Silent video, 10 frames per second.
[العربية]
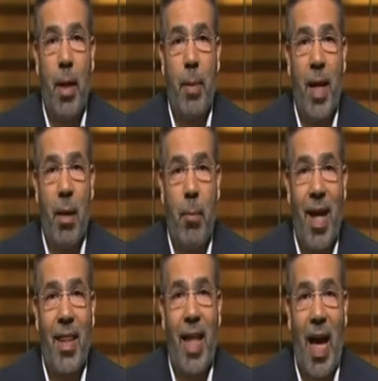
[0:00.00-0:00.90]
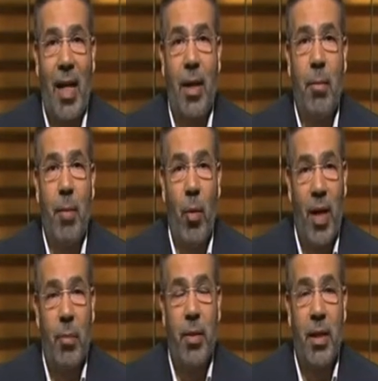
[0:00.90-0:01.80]
من البحث عن
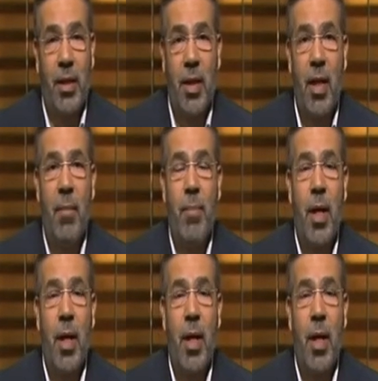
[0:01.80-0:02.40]
مواهب جديدة